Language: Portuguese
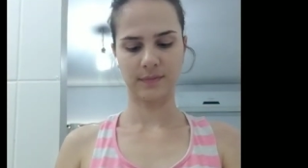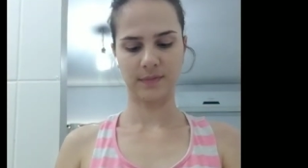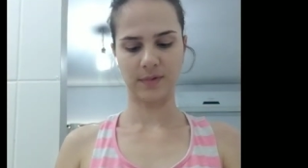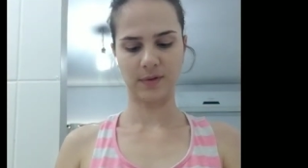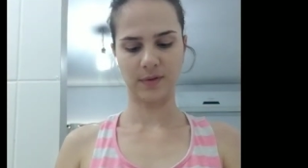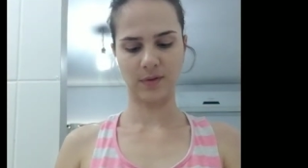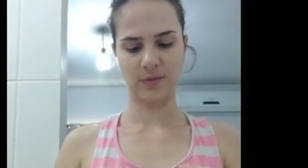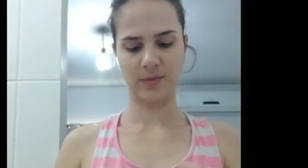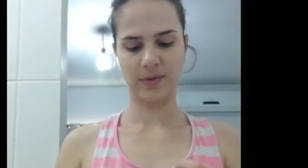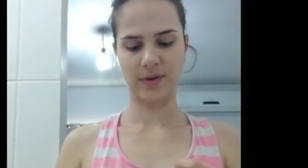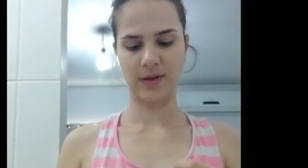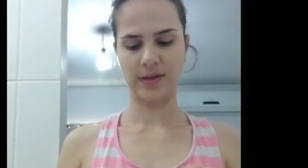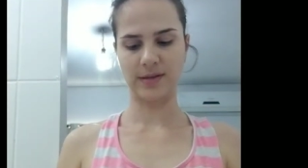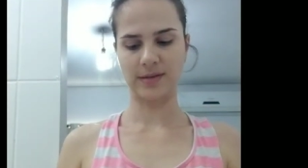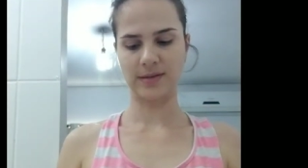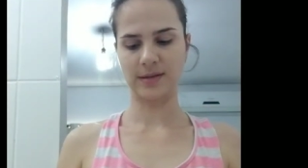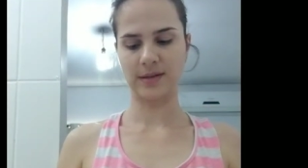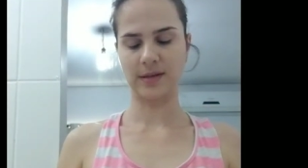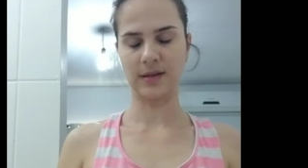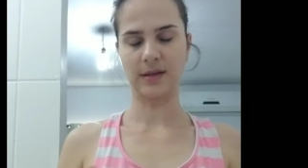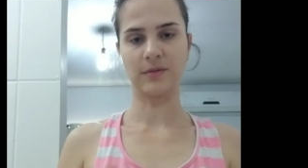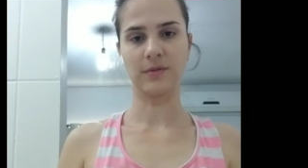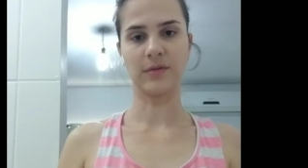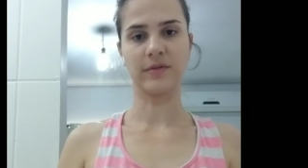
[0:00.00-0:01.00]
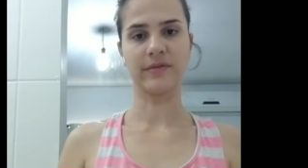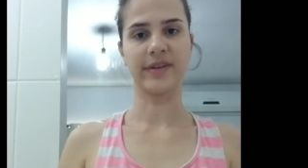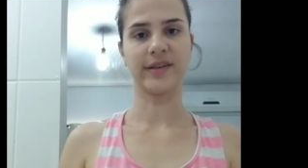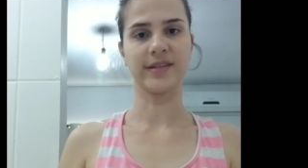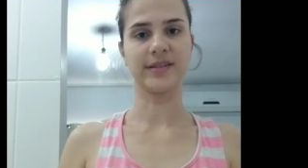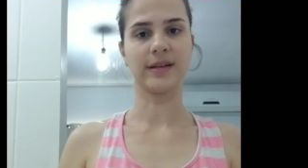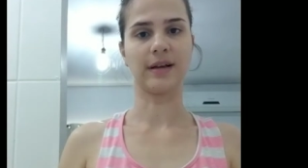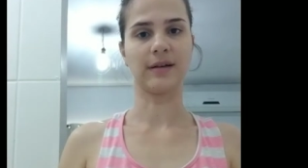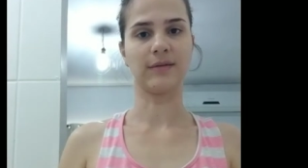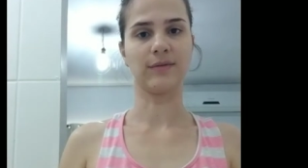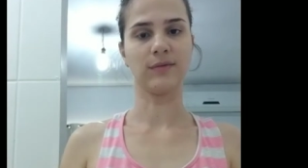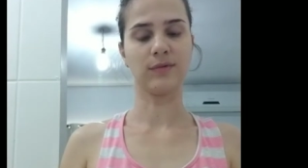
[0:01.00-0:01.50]
Comprei esse aqui uma vez
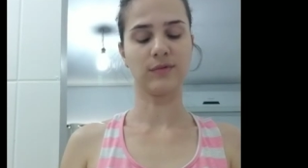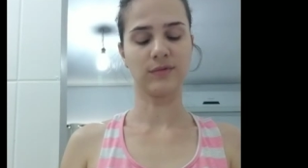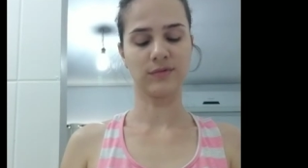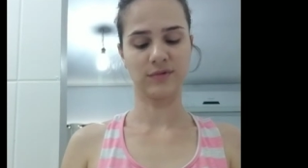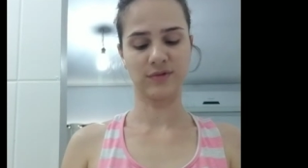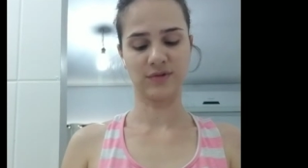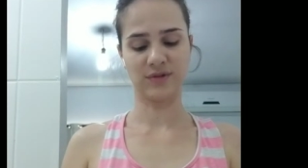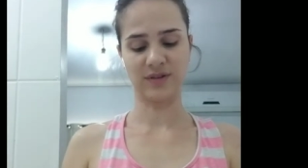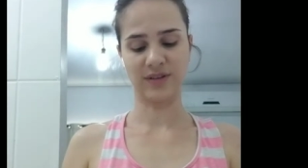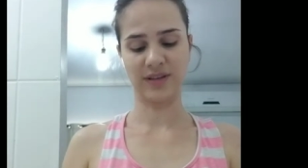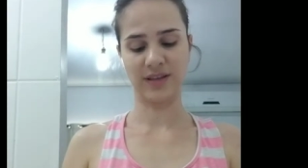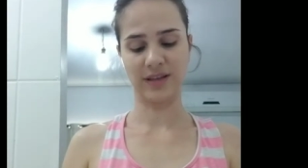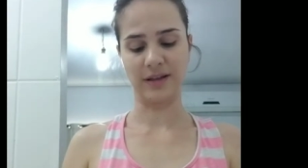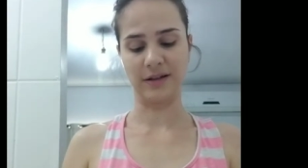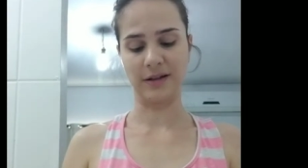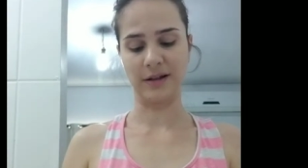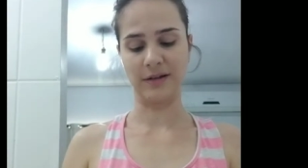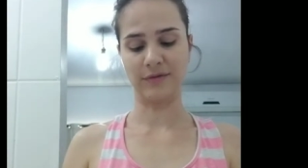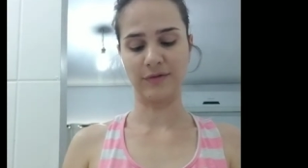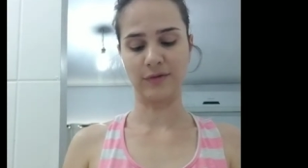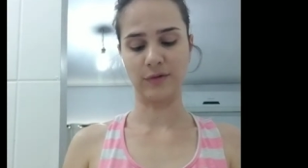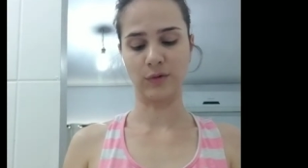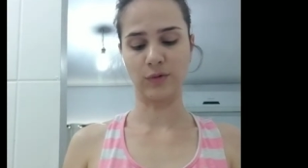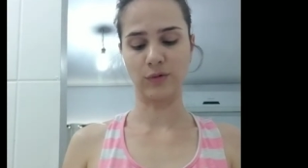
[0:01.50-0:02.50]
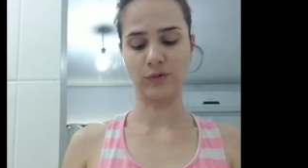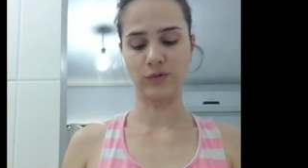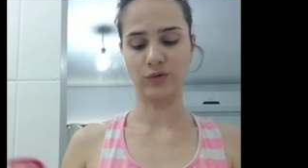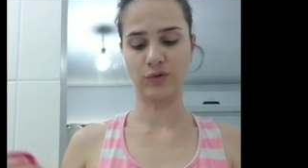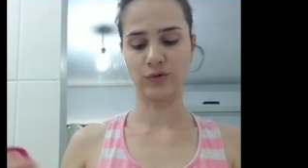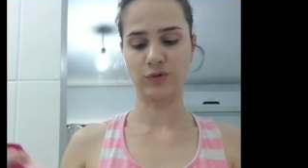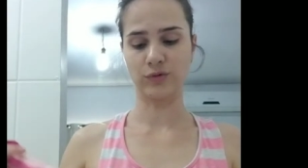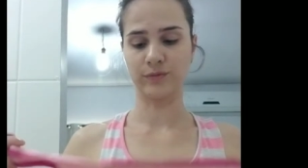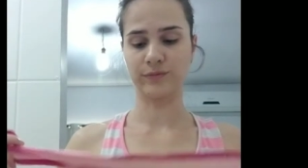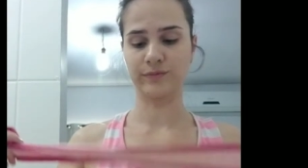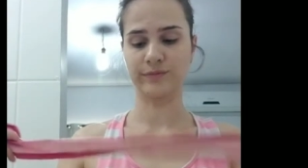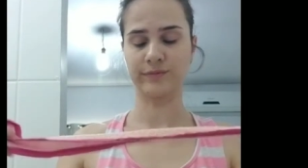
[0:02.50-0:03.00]
na Avon, só que ele é
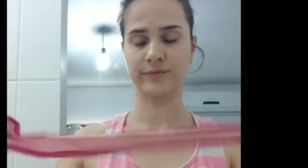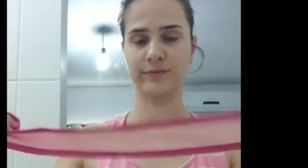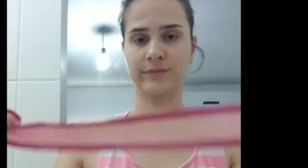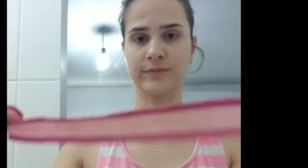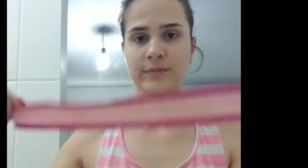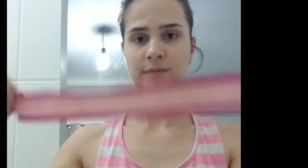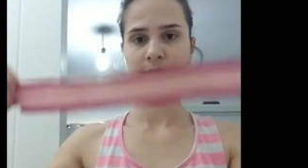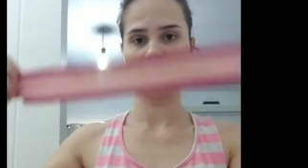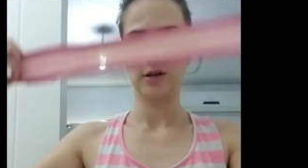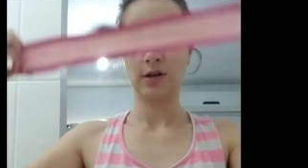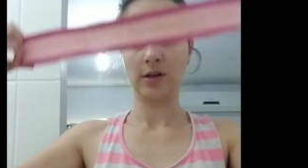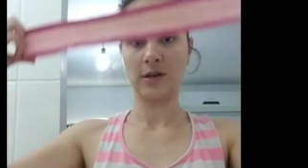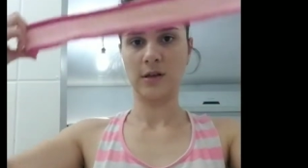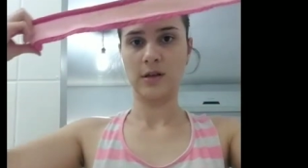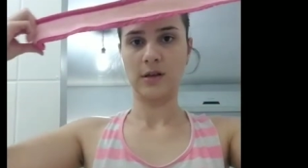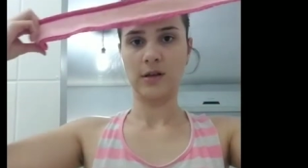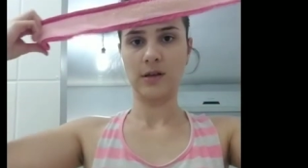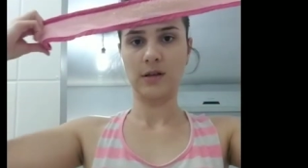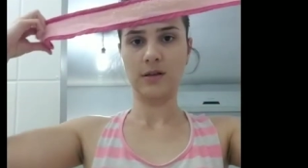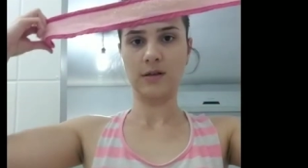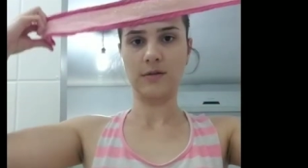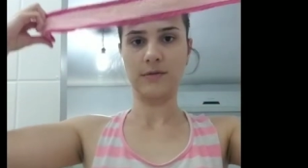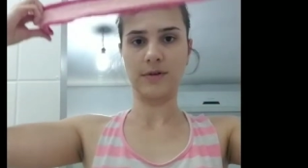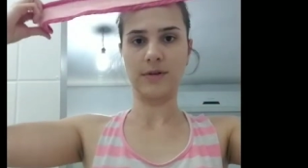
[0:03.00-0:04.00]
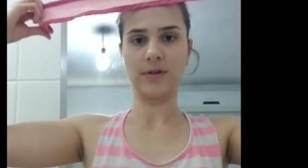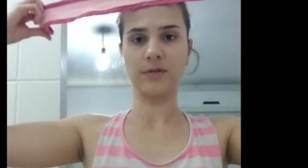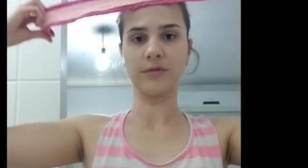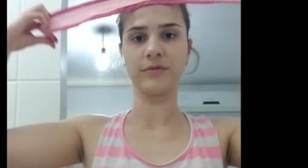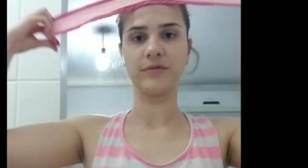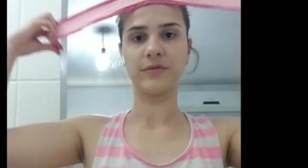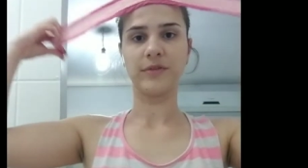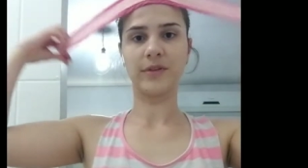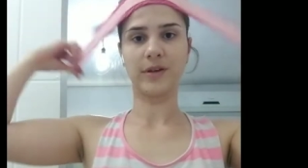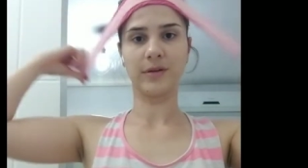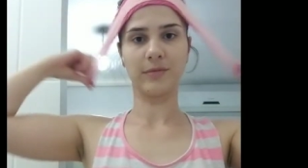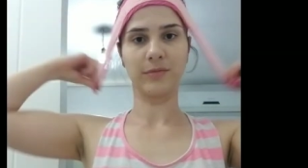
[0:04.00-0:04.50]
frouxo. Então ele não
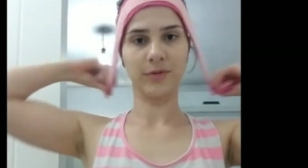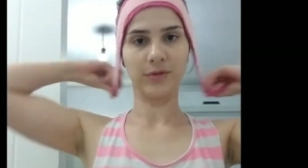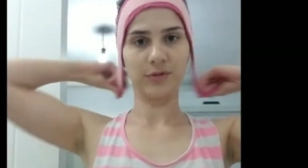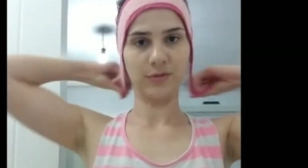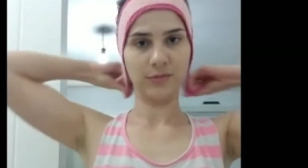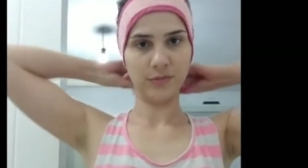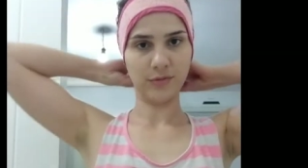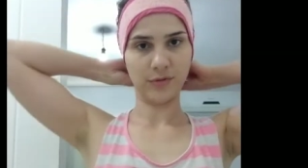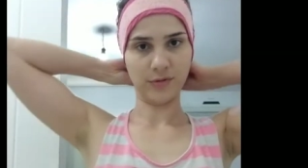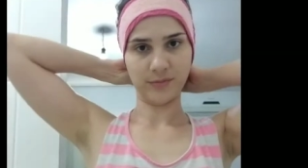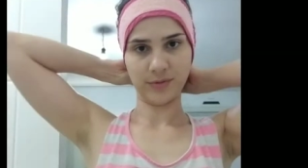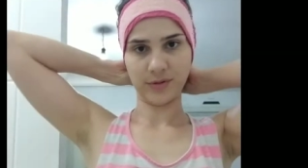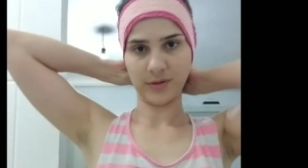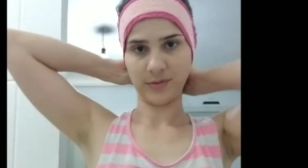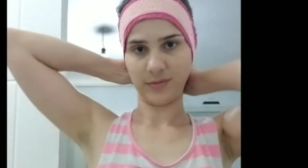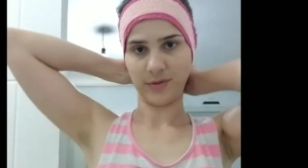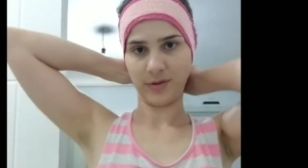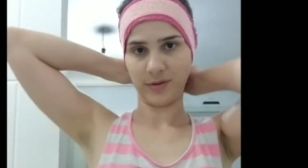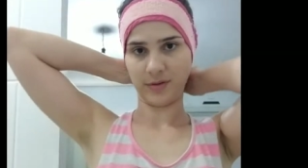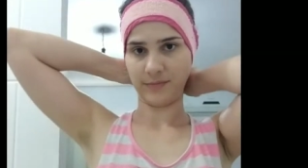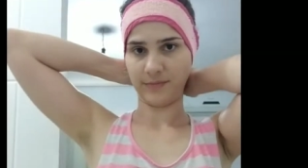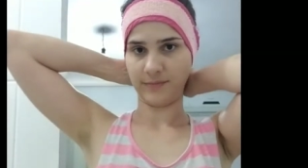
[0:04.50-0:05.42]
fica muito bom pra mim.